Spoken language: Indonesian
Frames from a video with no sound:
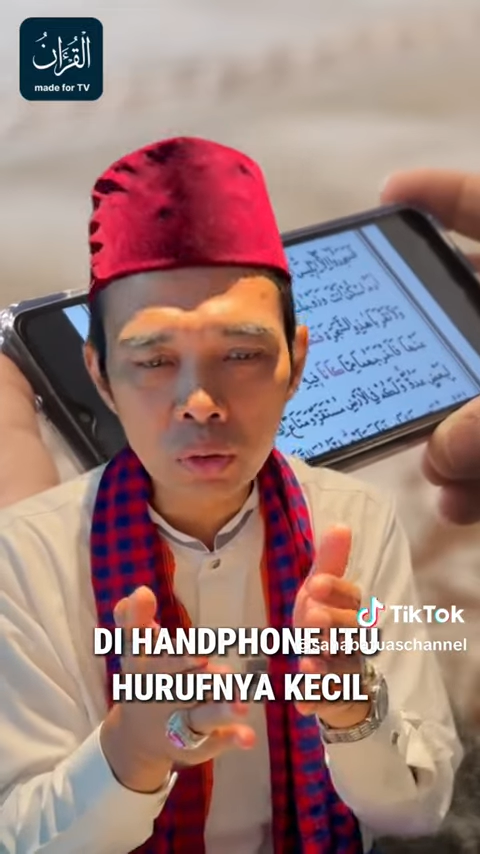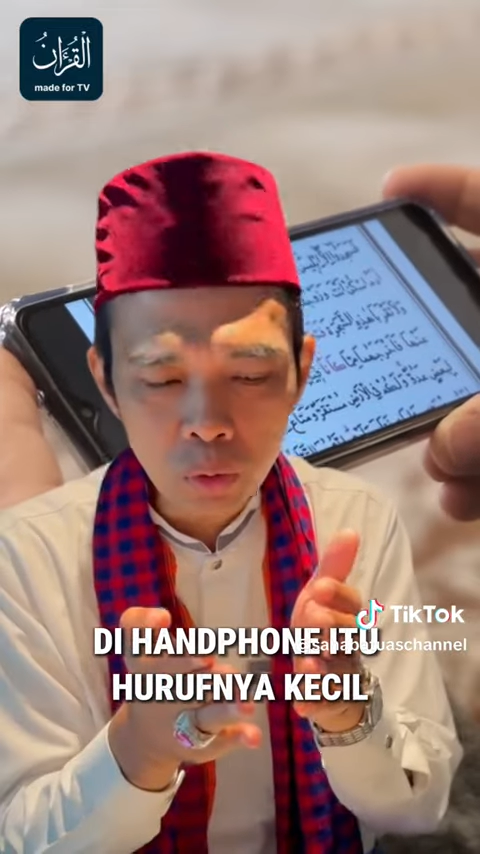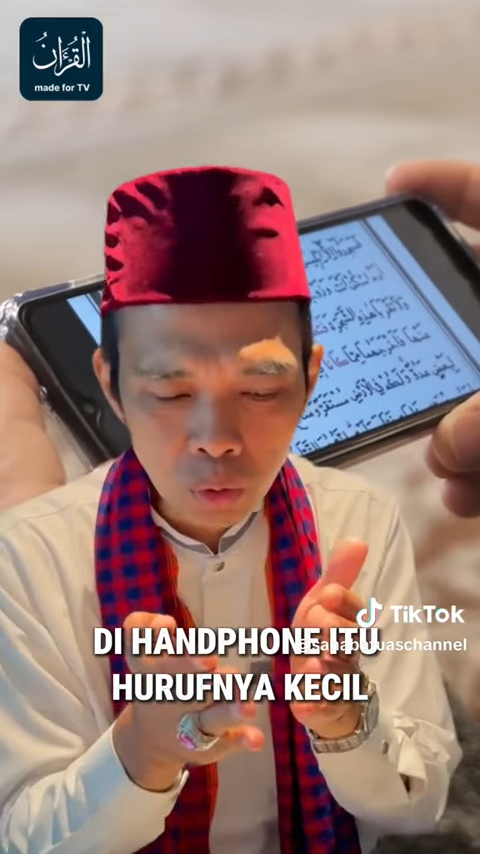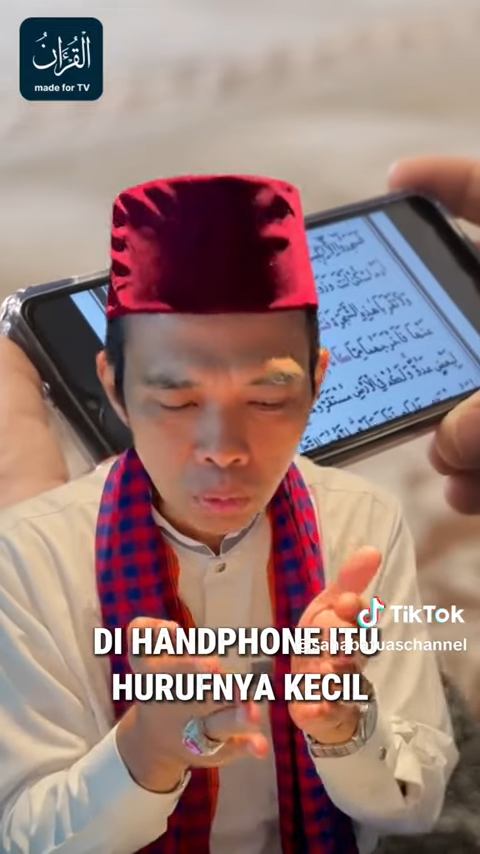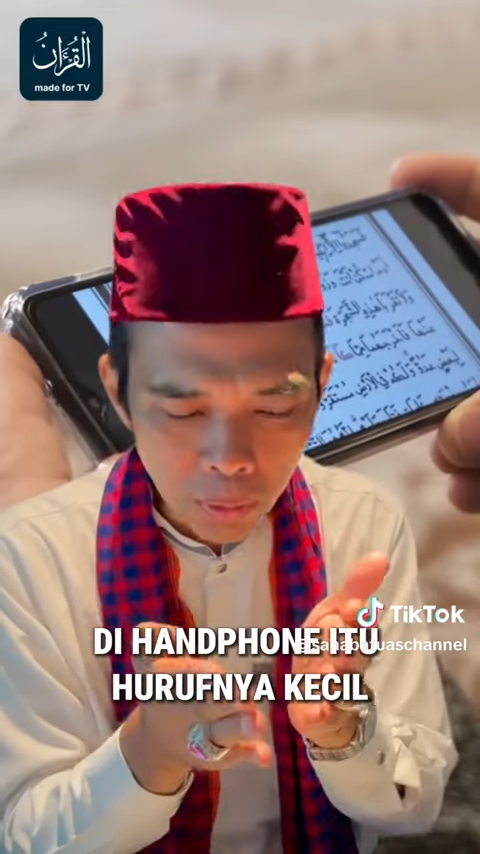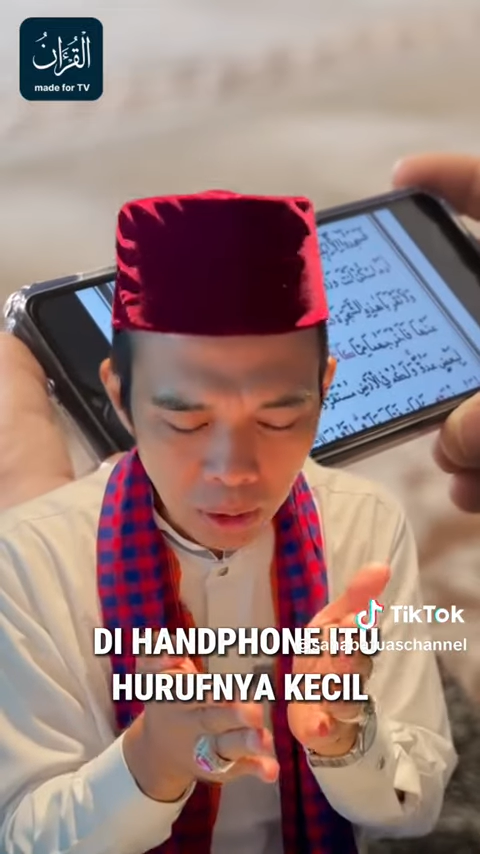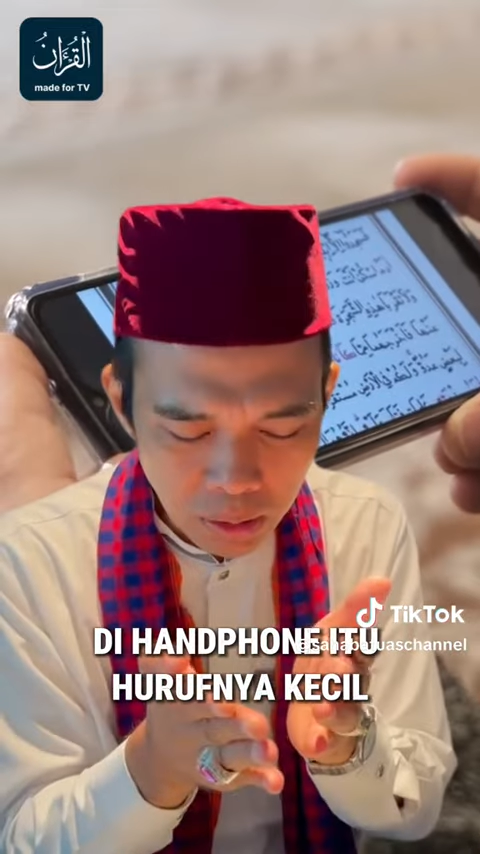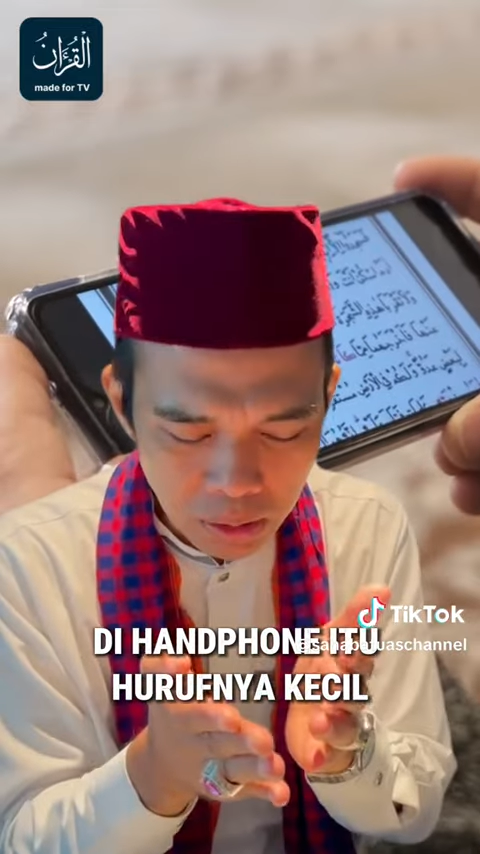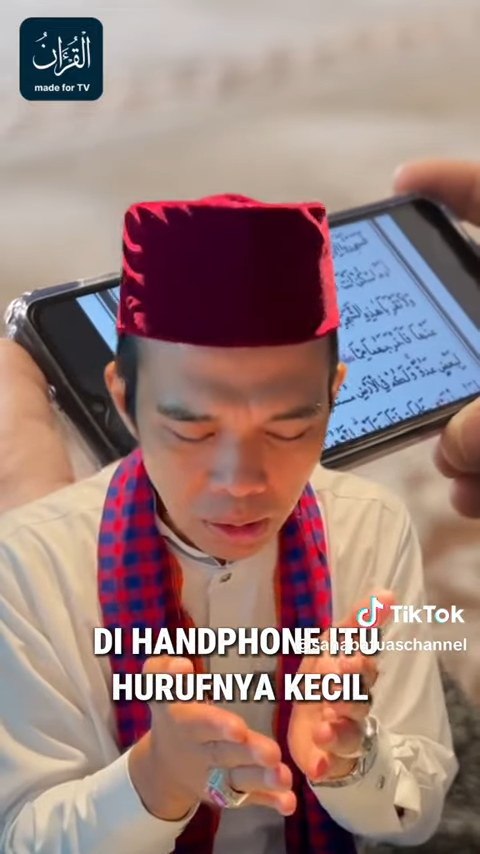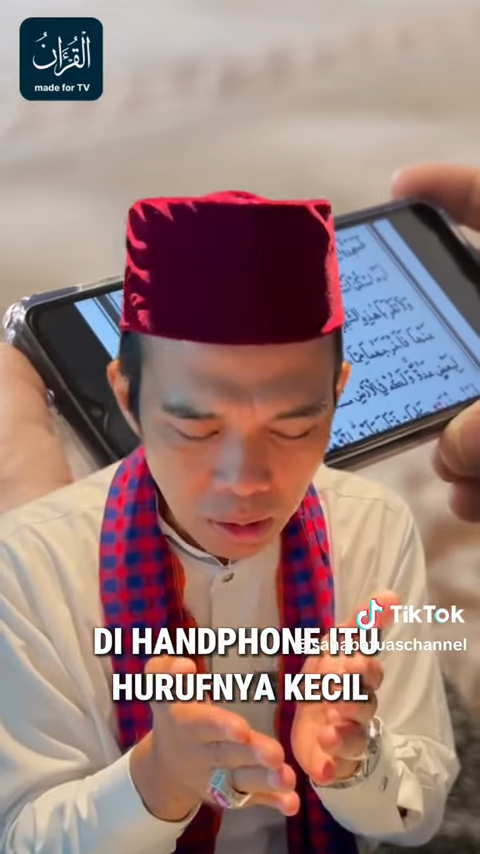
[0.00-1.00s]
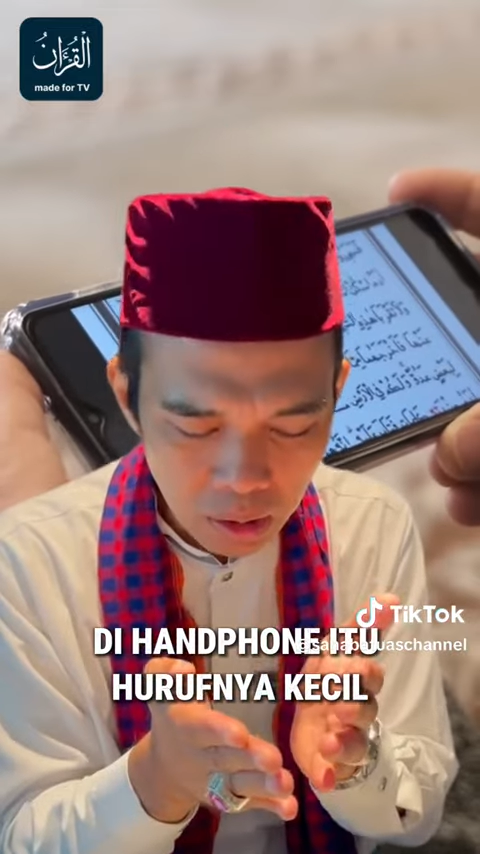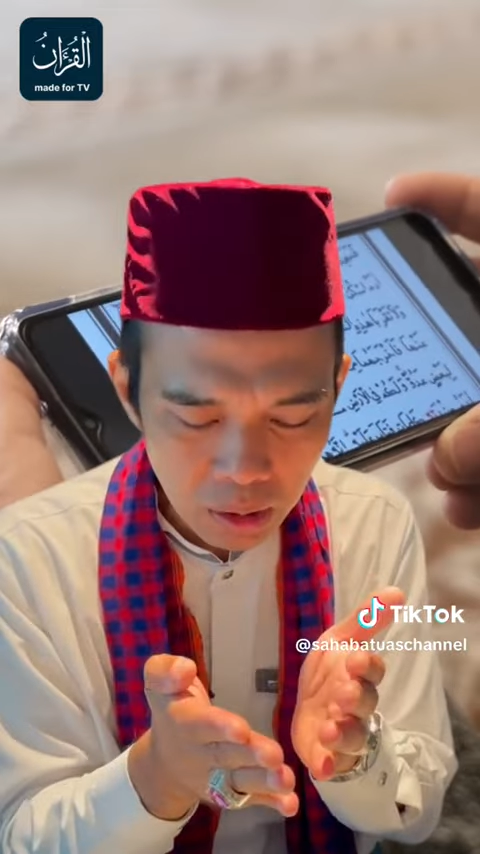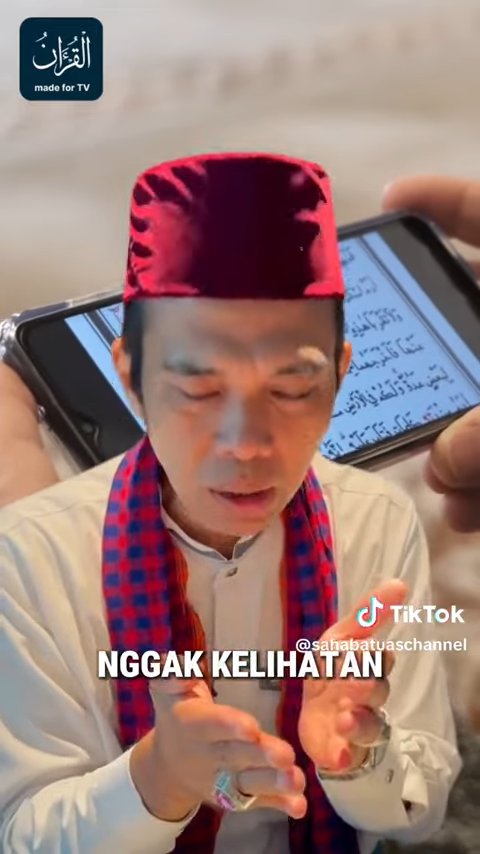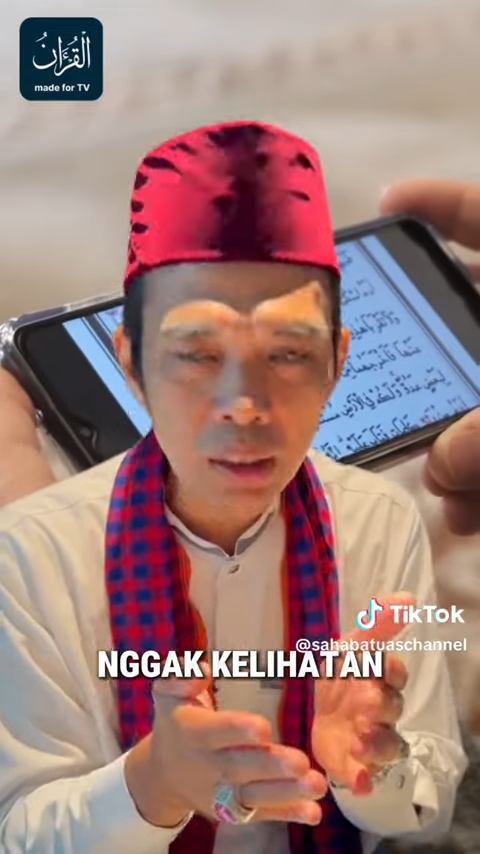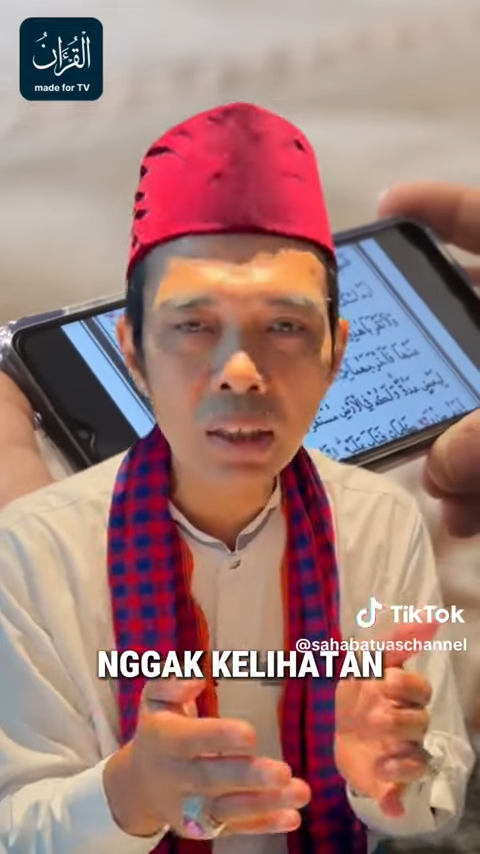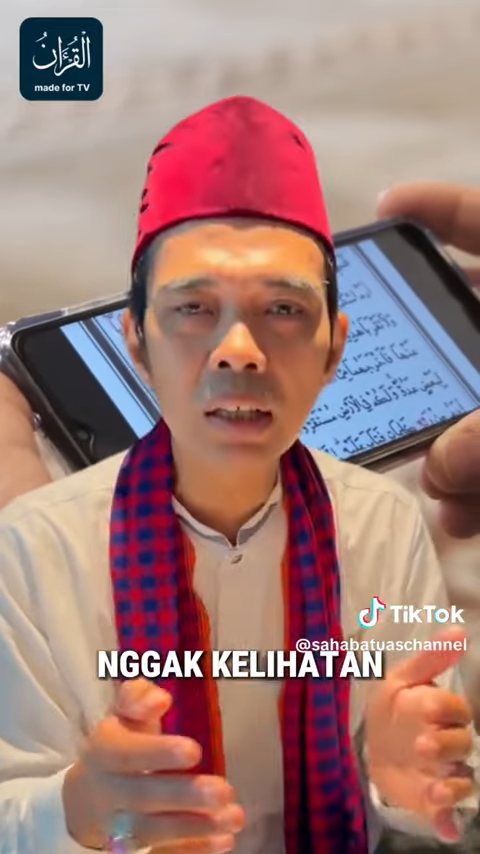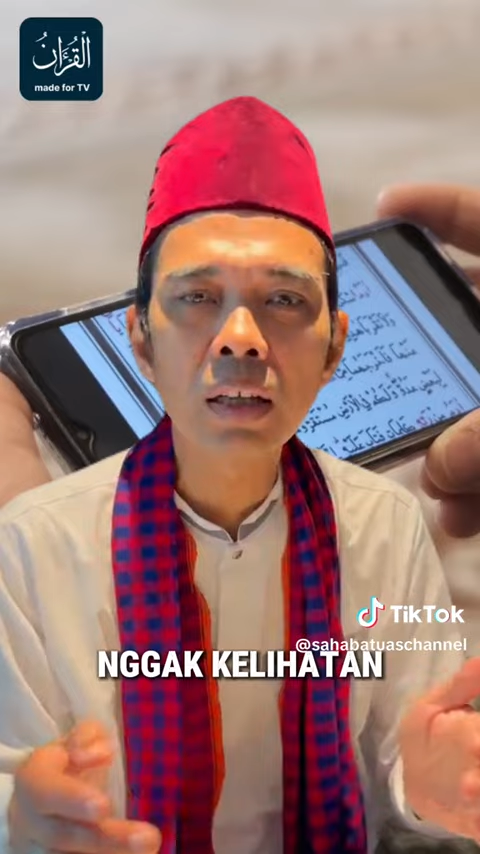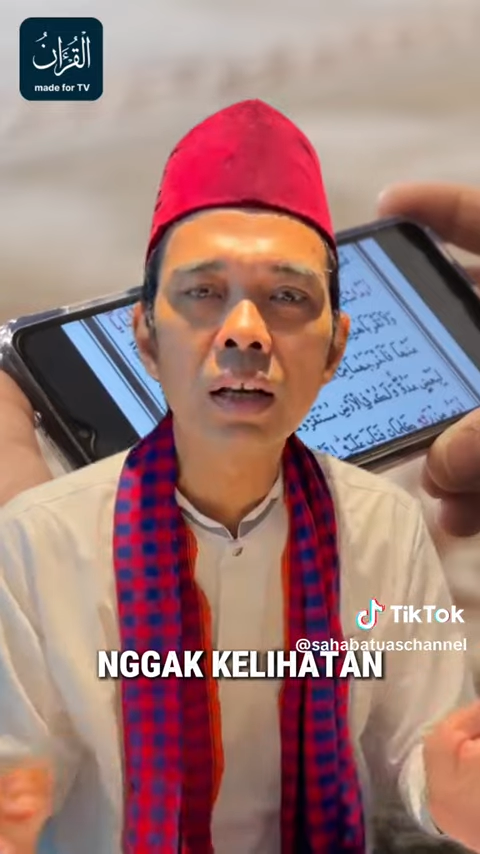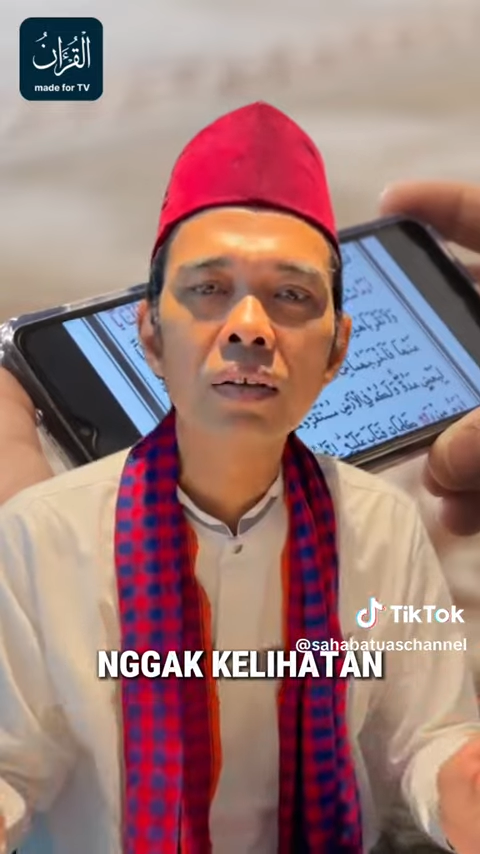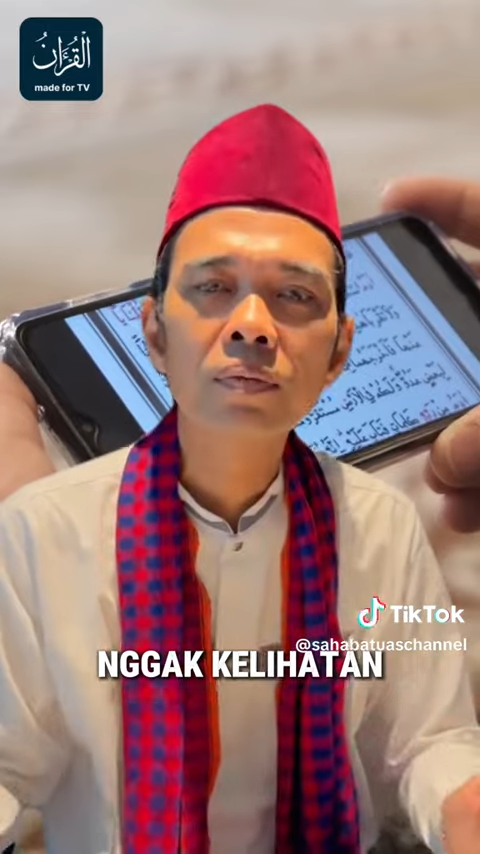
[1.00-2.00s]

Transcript: itu hurufnya kecil Gak kelihatan